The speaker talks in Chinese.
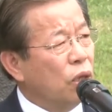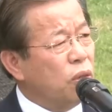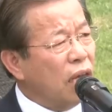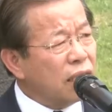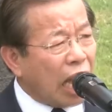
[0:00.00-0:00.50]
就
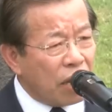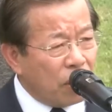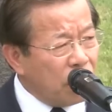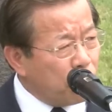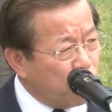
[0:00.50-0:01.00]
讲咱台
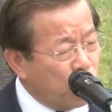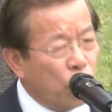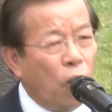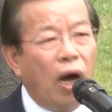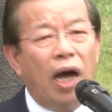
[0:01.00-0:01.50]
湾的
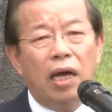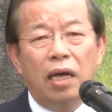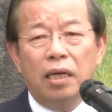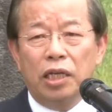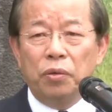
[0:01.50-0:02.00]
文化，
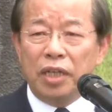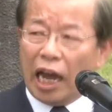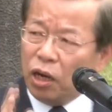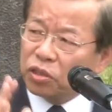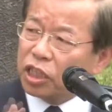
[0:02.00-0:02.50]
因为
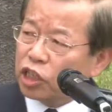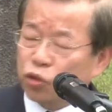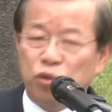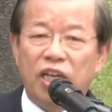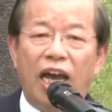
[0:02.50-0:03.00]
来弄这个
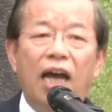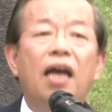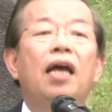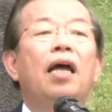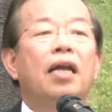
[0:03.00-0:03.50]
事件，
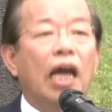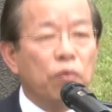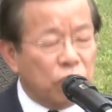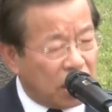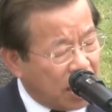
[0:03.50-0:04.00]

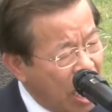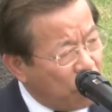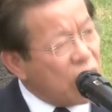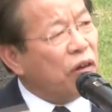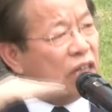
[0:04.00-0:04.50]
咱有一个
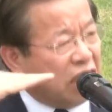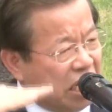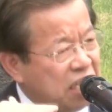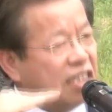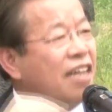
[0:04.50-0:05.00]
跳跃的
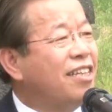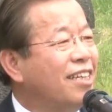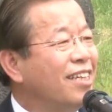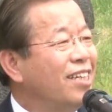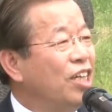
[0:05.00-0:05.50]
提升，
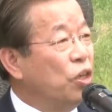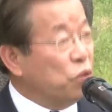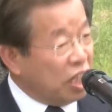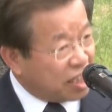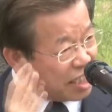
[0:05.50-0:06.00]

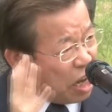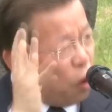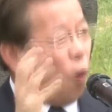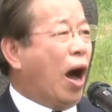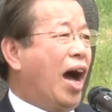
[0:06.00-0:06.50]
有一个
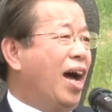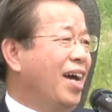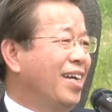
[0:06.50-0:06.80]
升华。